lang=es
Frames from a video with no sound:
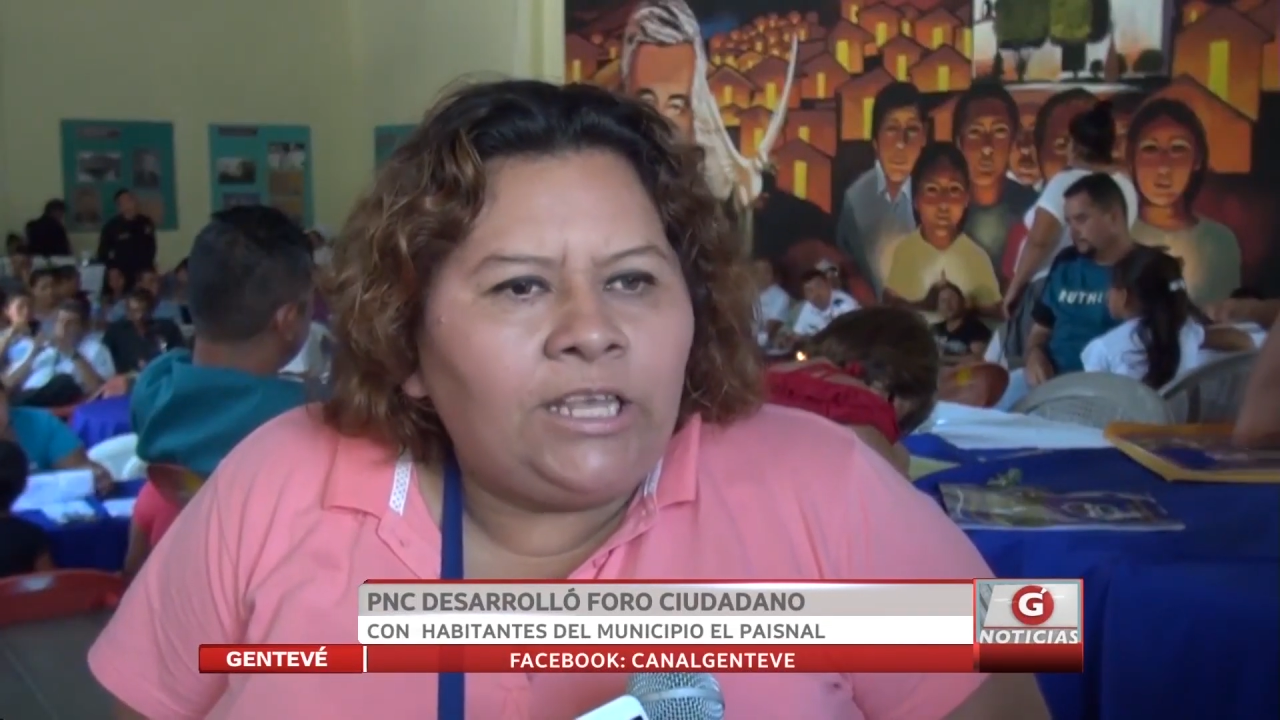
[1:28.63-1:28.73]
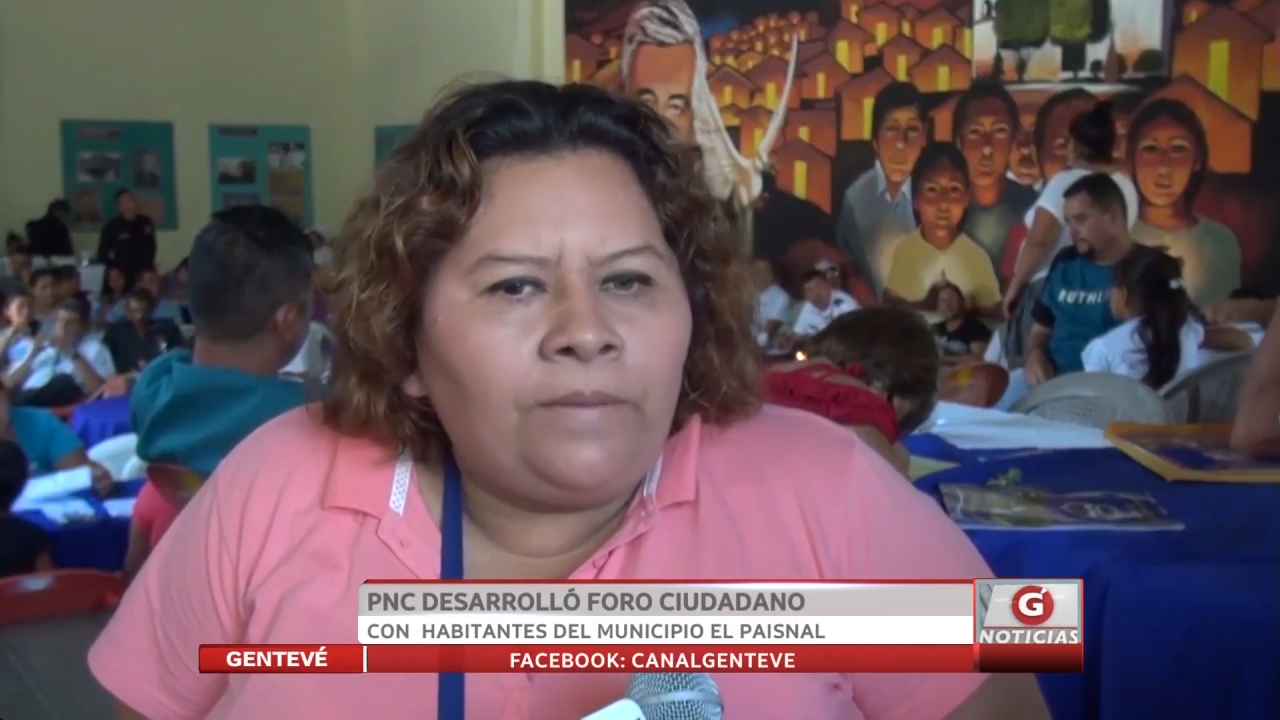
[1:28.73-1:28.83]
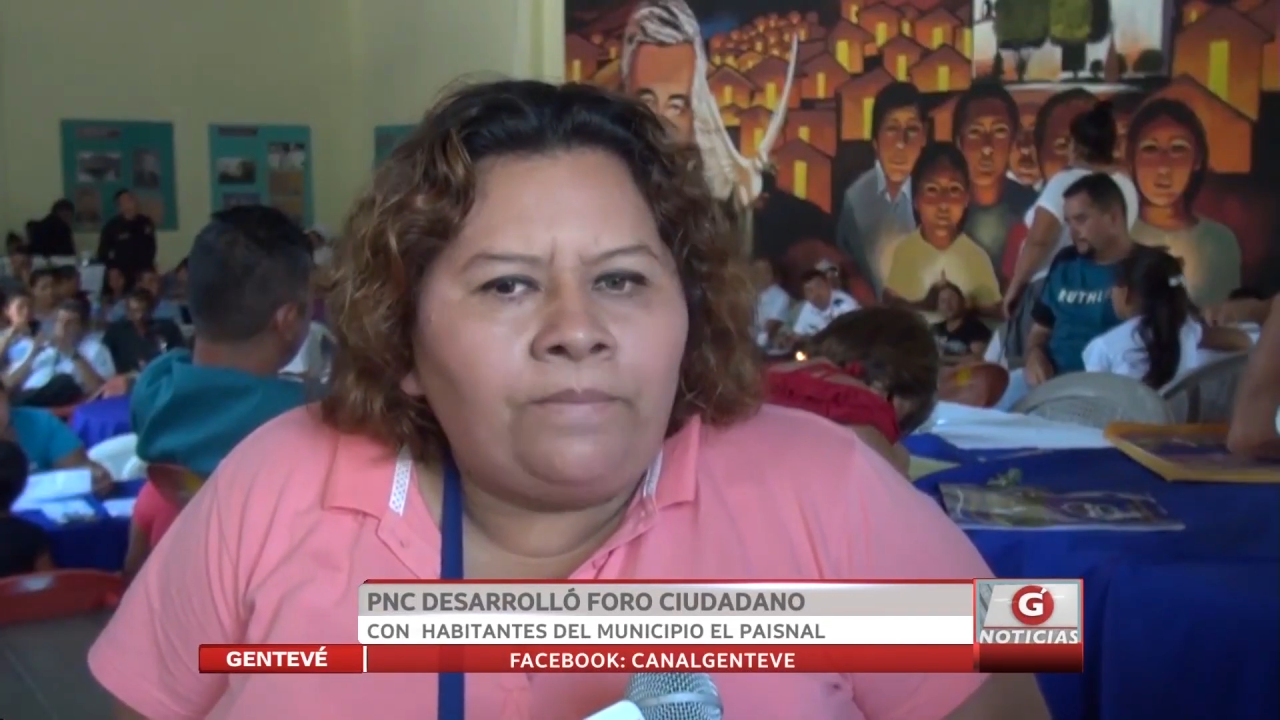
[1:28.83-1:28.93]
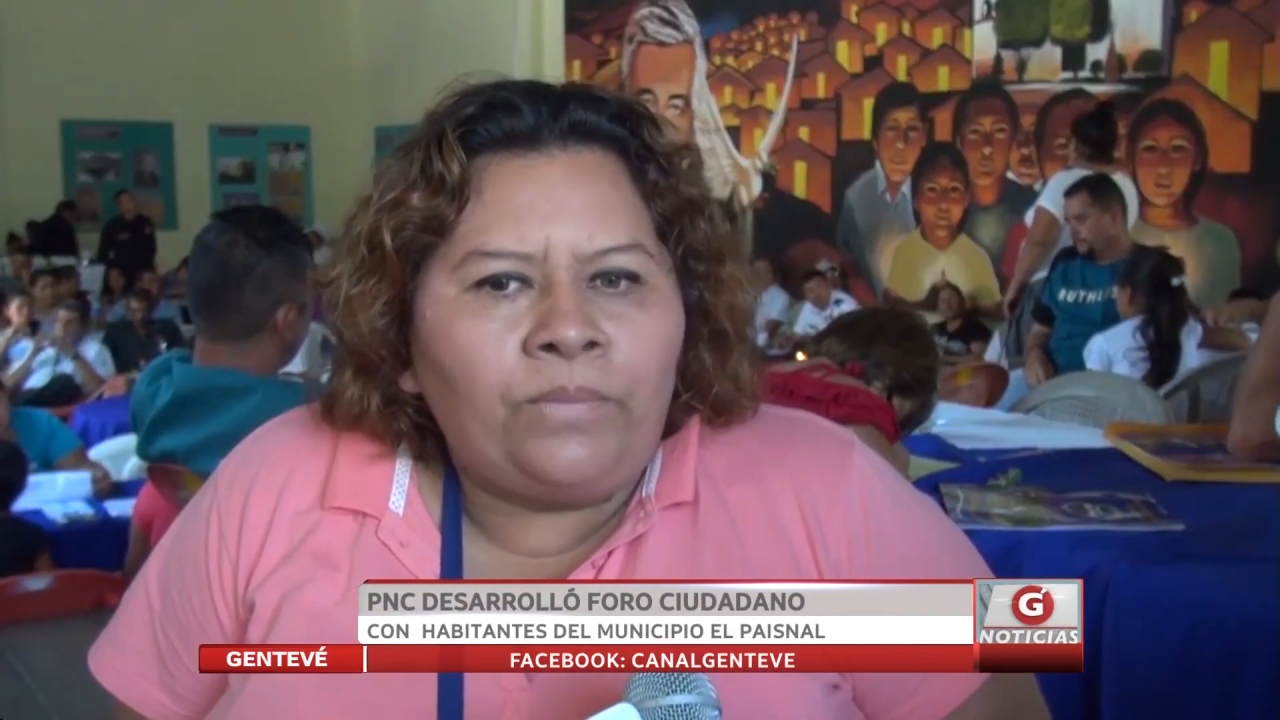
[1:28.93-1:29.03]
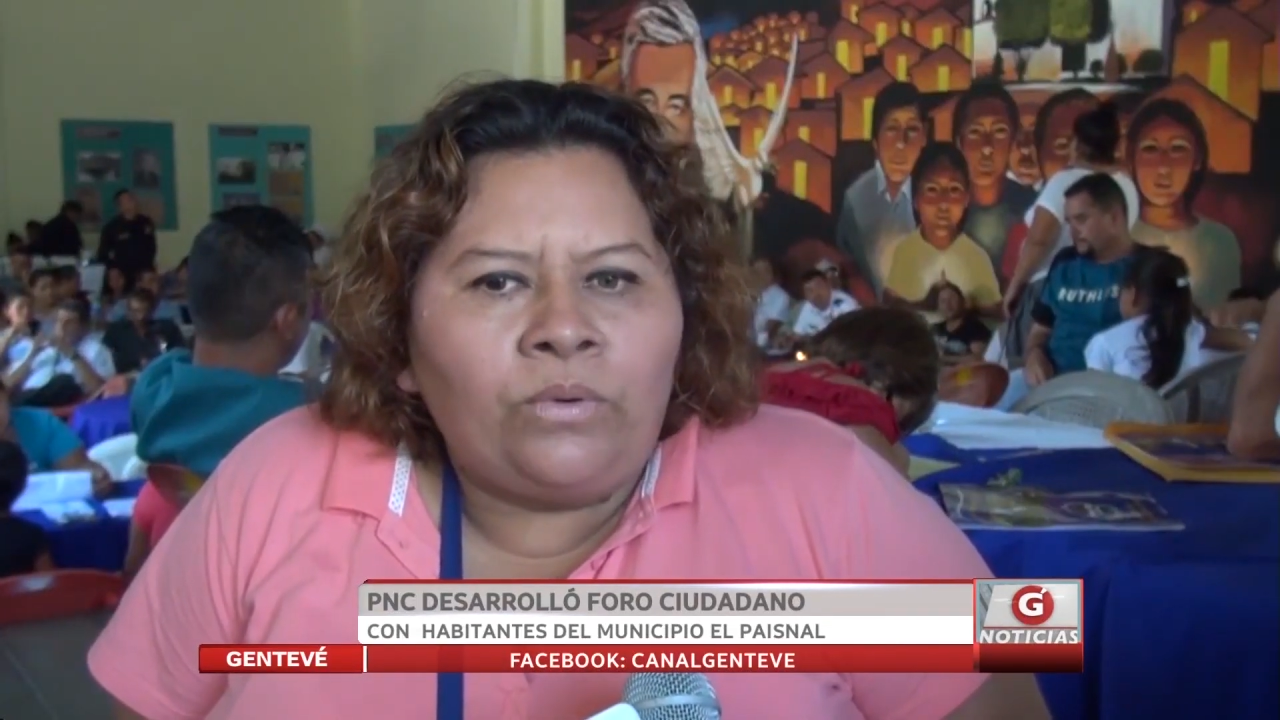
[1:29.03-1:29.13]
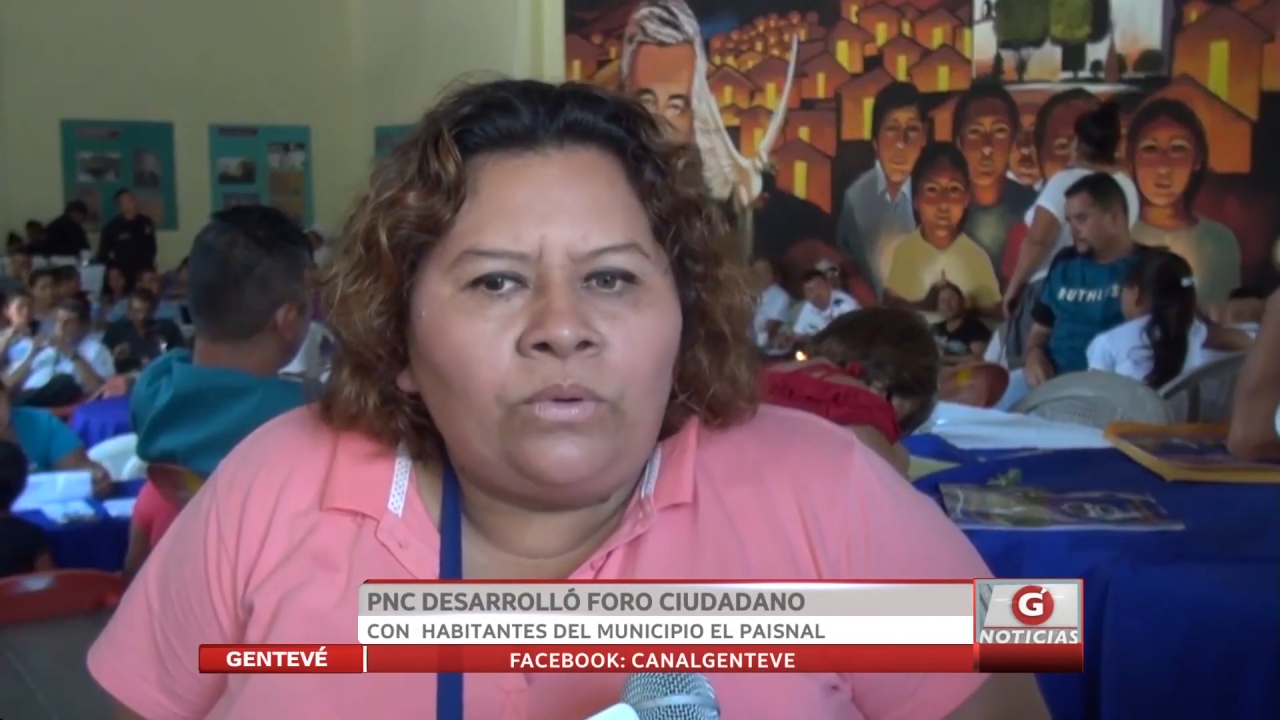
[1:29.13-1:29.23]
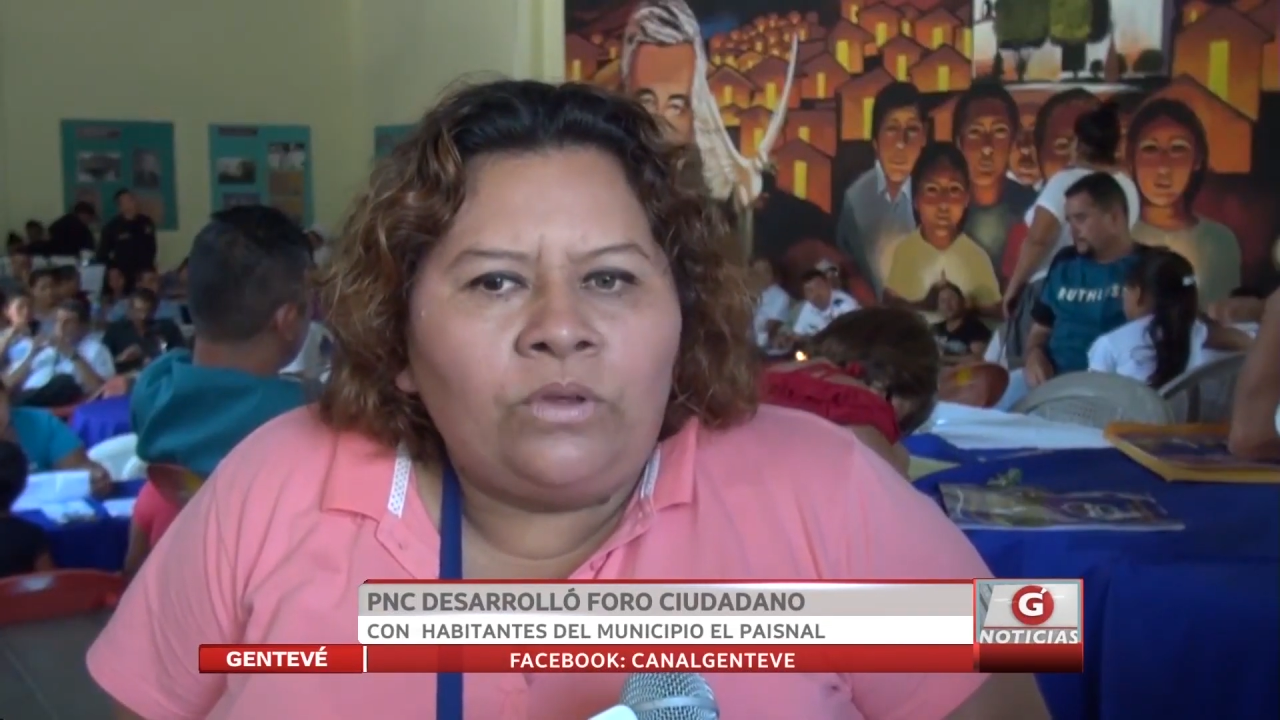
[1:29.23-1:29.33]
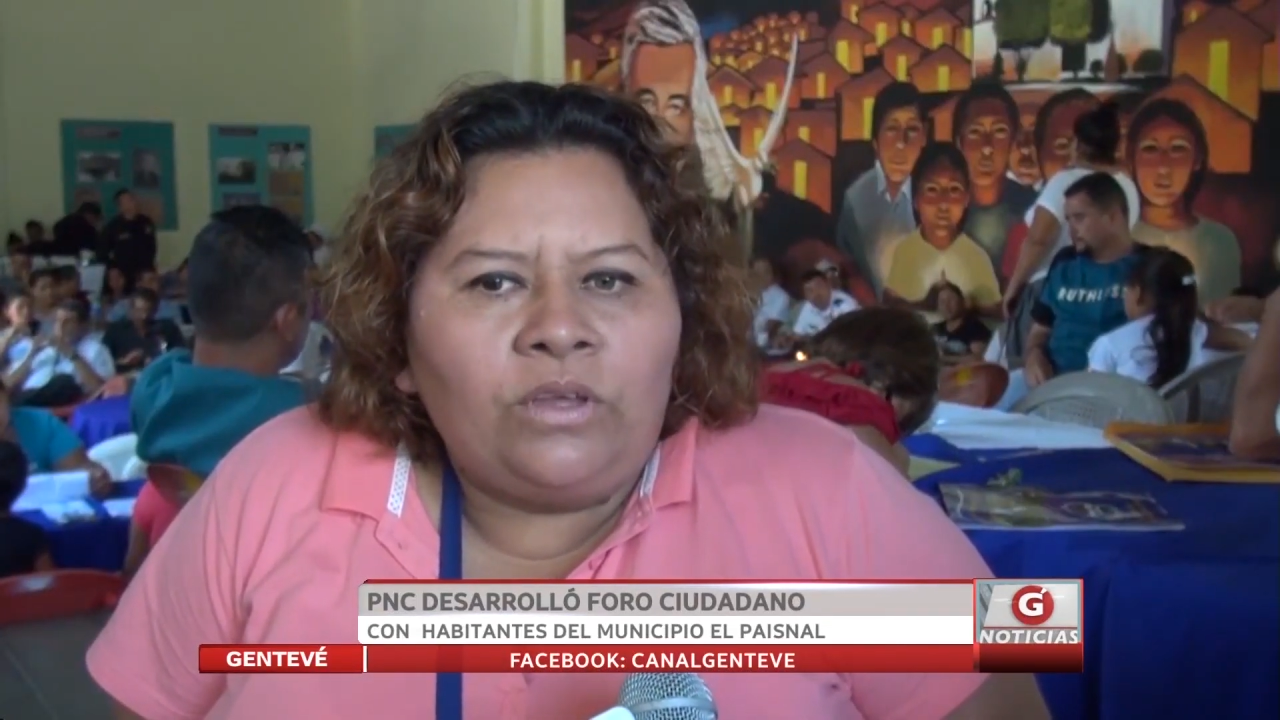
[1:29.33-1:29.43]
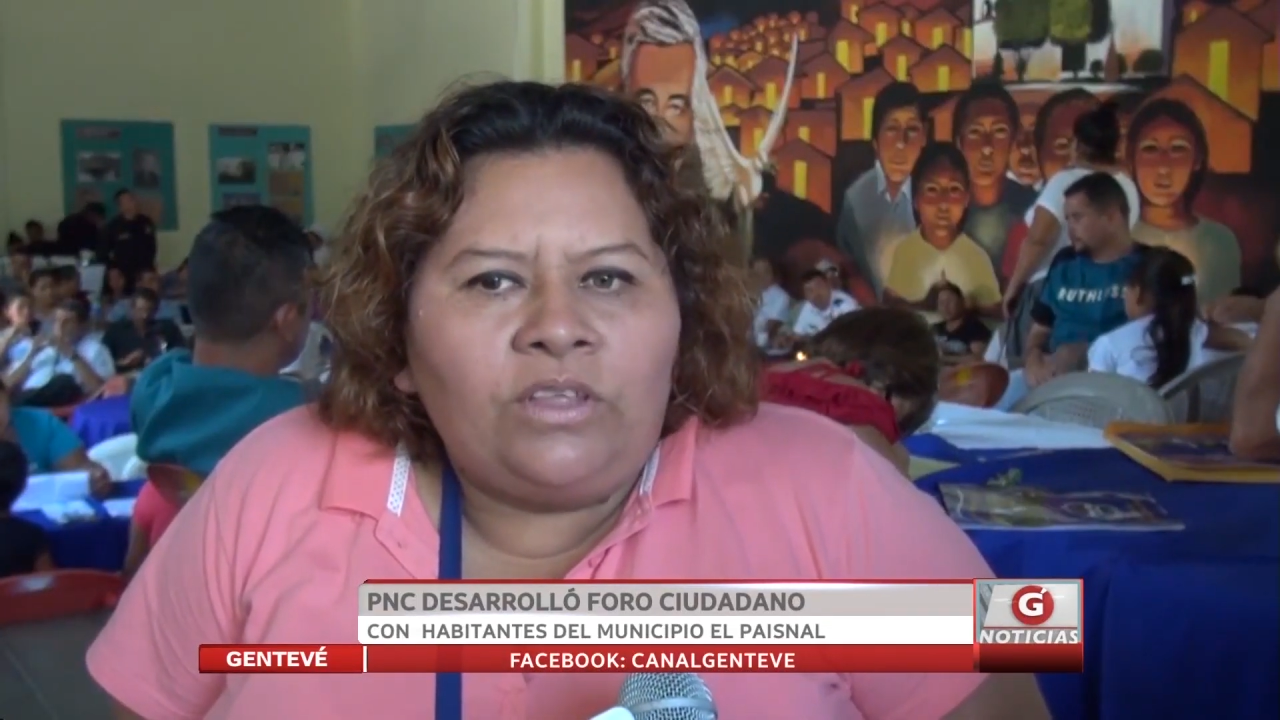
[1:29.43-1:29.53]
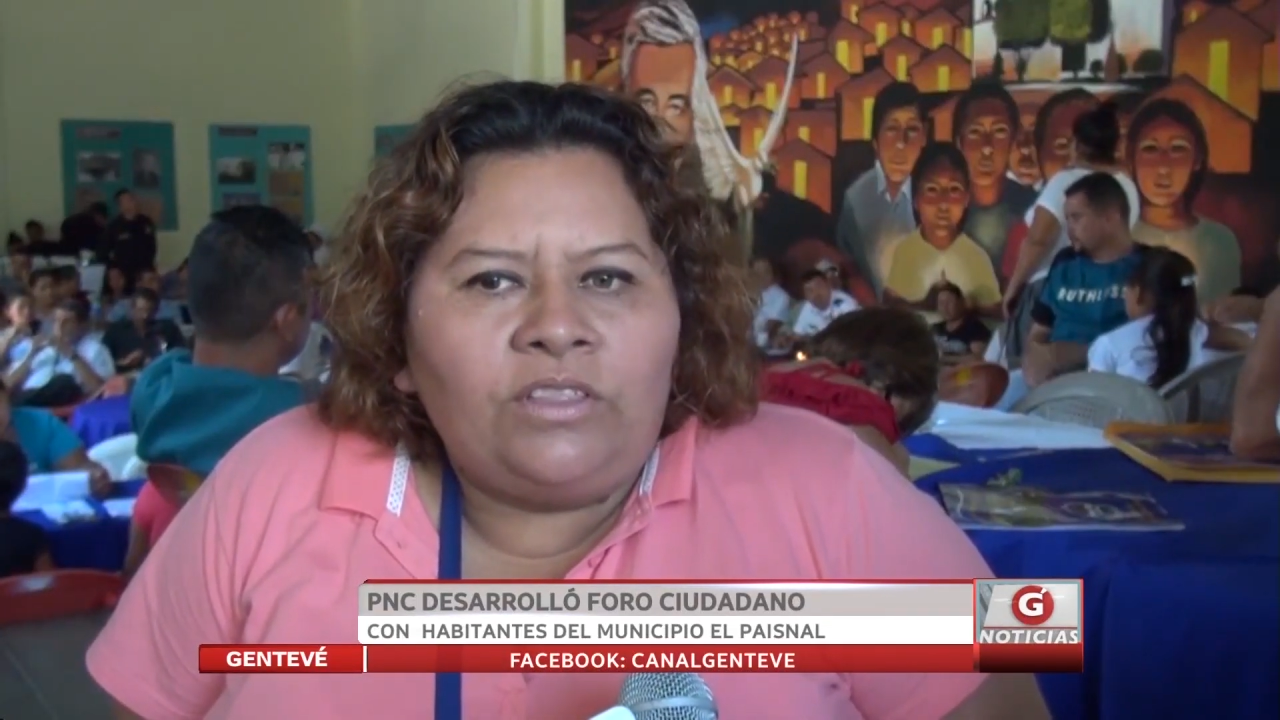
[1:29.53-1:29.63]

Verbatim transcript: tiempo